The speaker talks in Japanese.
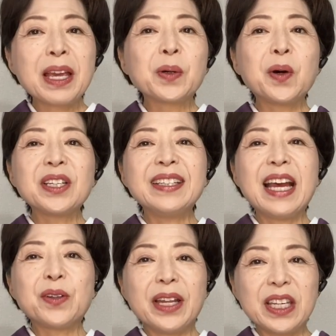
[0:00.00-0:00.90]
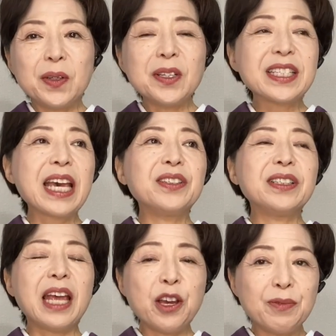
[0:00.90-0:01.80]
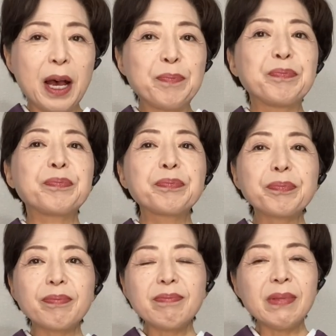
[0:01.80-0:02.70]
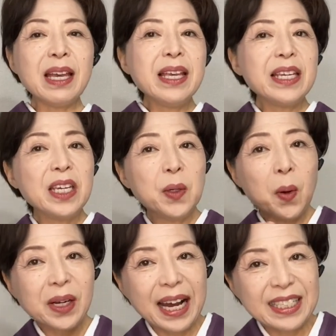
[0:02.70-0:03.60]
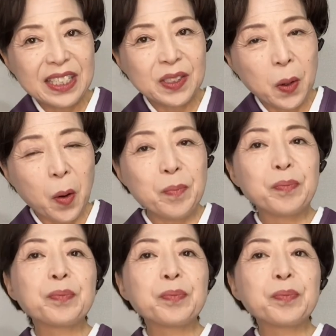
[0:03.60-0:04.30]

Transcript: コーディネートで気をつける点は、色数を